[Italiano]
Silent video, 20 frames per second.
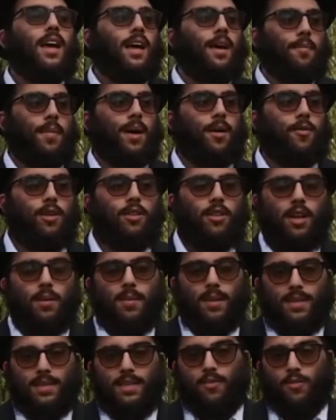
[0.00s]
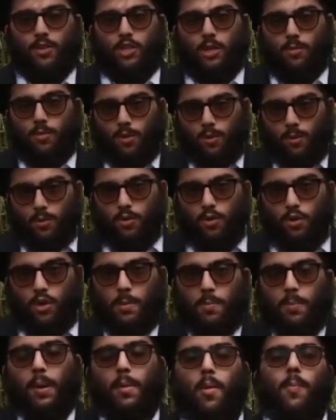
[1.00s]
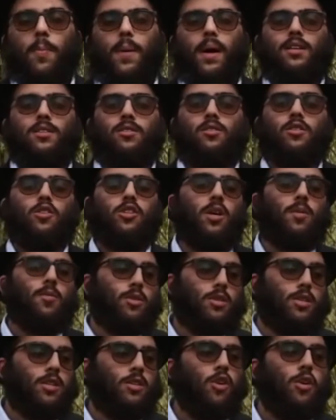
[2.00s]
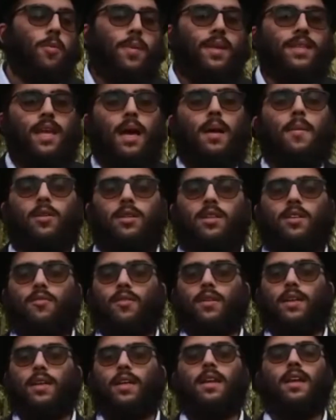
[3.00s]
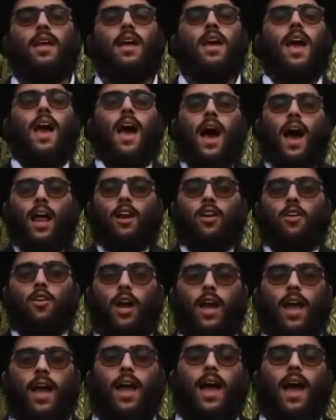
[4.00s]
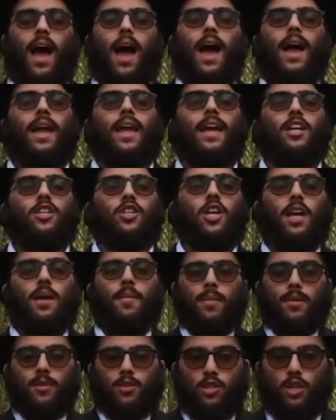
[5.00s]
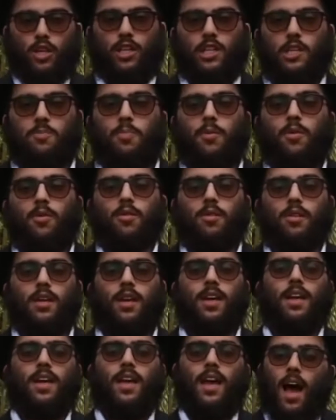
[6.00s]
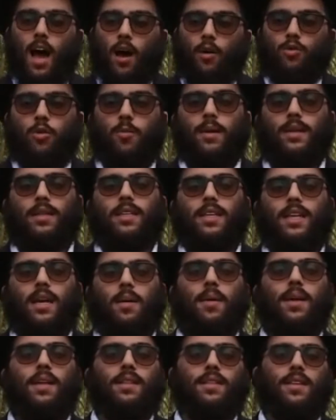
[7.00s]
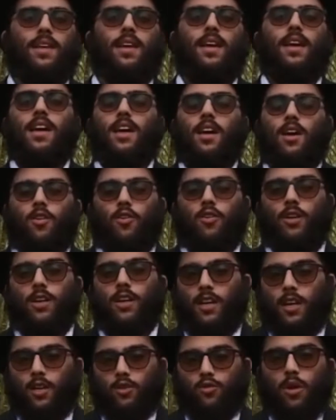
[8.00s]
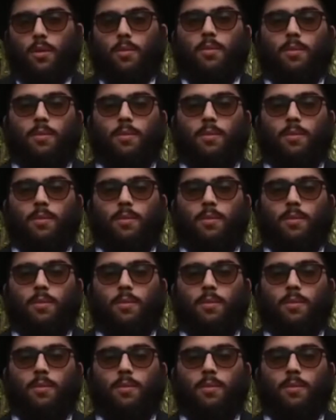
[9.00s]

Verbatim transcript: ma quando la mattina facciamo noi il primo passo, diciamo sì, noi mettiamo i tefillin, allora anche Hashem ci risponde automaticamente con la sua,